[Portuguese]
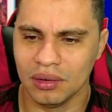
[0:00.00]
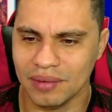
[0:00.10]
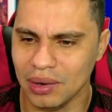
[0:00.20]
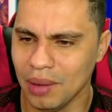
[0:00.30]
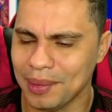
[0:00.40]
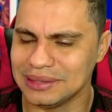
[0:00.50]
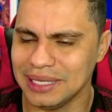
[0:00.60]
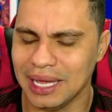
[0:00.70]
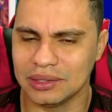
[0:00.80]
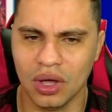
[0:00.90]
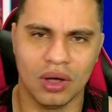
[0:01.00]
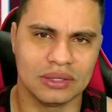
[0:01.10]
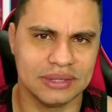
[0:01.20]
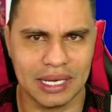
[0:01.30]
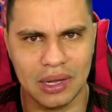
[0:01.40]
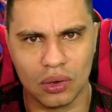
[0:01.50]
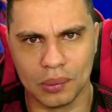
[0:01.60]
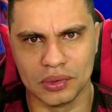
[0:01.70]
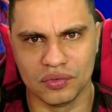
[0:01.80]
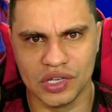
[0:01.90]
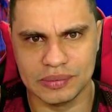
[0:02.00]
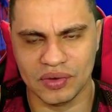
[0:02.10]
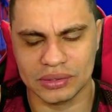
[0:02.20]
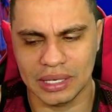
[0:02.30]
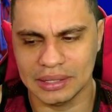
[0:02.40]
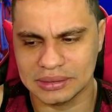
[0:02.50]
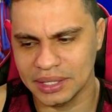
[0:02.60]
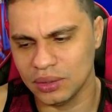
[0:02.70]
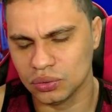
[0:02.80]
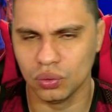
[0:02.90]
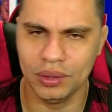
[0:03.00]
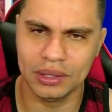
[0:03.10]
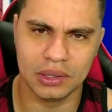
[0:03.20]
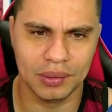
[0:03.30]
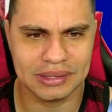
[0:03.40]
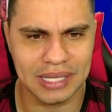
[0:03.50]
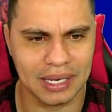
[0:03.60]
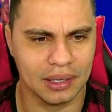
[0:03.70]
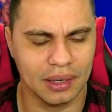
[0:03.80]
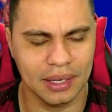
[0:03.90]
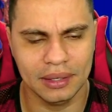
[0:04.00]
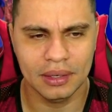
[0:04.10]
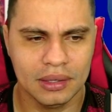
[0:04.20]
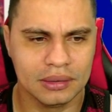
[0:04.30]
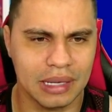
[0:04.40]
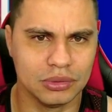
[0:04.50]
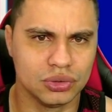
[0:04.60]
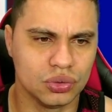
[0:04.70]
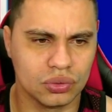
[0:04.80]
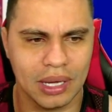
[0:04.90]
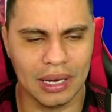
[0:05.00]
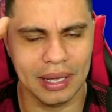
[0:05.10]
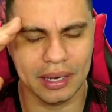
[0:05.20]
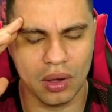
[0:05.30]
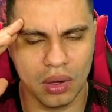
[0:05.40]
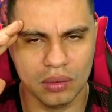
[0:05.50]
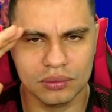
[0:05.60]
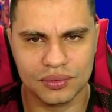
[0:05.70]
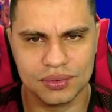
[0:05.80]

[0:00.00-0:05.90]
Valeu, rapaziada, ó, segue lá o grupo do Facebook Fortalecer, o Twitter e o Instagram, hein? Tamo junto, galera, ó.